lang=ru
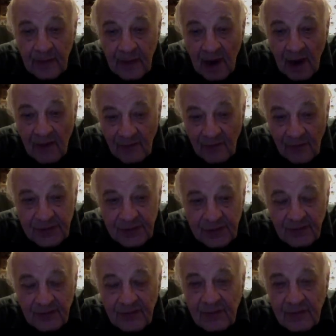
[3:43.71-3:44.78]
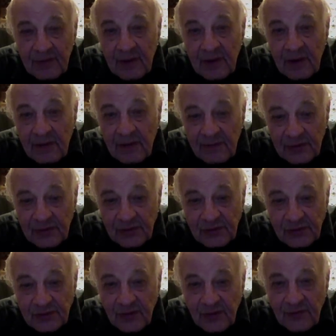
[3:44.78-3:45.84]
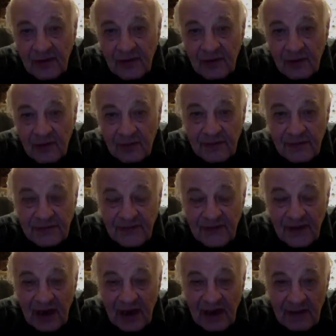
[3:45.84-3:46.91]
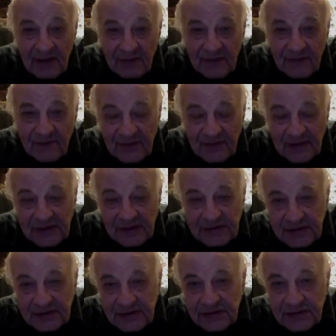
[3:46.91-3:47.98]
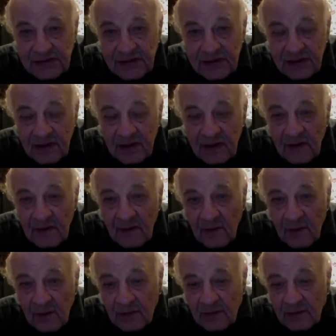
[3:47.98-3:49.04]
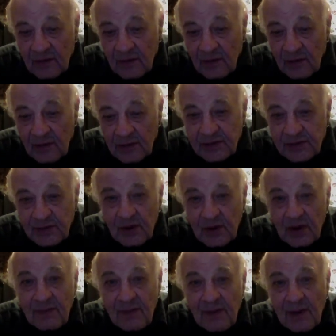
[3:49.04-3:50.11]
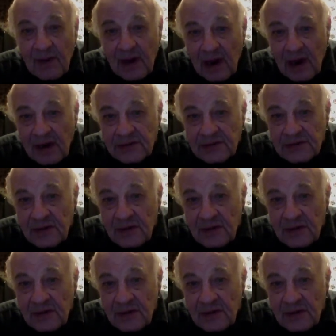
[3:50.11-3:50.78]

А в общем, безусловно, он был великолепный финансист, он очень много помогал